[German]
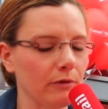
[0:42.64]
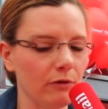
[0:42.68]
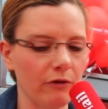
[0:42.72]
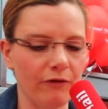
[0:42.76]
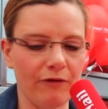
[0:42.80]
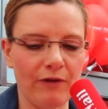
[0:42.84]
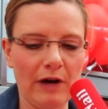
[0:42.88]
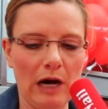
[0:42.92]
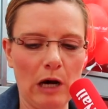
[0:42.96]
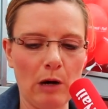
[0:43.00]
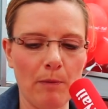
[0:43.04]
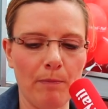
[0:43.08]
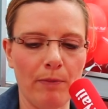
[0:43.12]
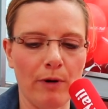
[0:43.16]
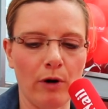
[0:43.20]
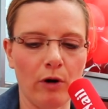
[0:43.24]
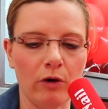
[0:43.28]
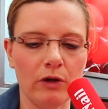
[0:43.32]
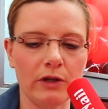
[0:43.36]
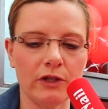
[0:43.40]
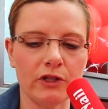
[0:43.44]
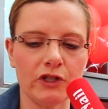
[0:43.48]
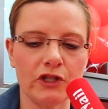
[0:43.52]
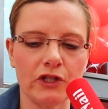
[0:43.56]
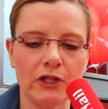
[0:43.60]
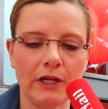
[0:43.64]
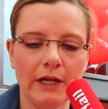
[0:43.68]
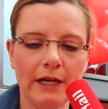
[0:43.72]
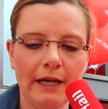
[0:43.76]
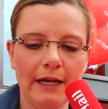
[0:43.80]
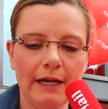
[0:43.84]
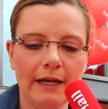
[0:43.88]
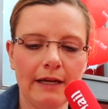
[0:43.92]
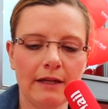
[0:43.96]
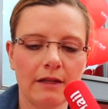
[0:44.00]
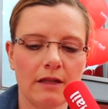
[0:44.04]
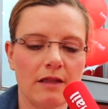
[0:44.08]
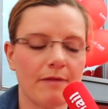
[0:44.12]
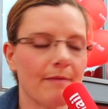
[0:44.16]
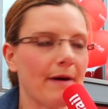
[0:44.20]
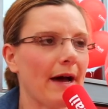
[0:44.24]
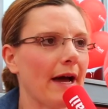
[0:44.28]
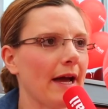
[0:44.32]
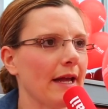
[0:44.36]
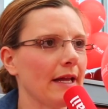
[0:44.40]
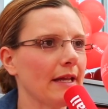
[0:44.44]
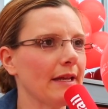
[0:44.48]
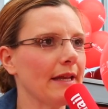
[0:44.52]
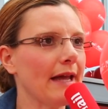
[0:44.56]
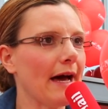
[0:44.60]
UV-Polish
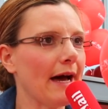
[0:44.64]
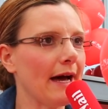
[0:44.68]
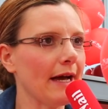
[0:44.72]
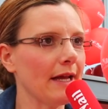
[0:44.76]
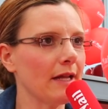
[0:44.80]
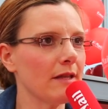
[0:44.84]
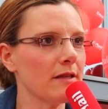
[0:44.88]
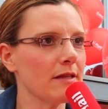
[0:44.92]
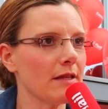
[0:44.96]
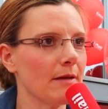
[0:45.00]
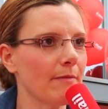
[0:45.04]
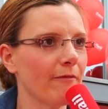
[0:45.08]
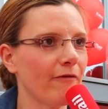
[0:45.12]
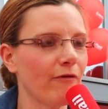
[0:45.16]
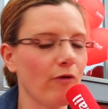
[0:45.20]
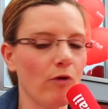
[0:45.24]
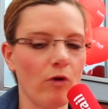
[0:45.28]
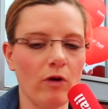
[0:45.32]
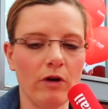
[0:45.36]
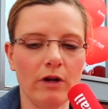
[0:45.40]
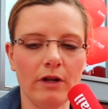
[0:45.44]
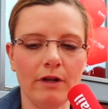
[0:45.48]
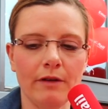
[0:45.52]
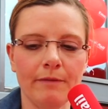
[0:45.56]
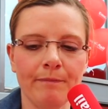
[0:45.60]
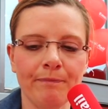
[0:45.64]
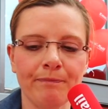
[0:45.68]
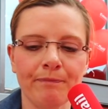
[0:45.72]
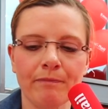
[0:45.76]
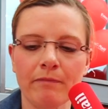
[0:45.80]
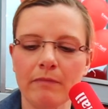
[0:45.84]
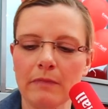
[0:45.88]
2 in 1 empfohlen.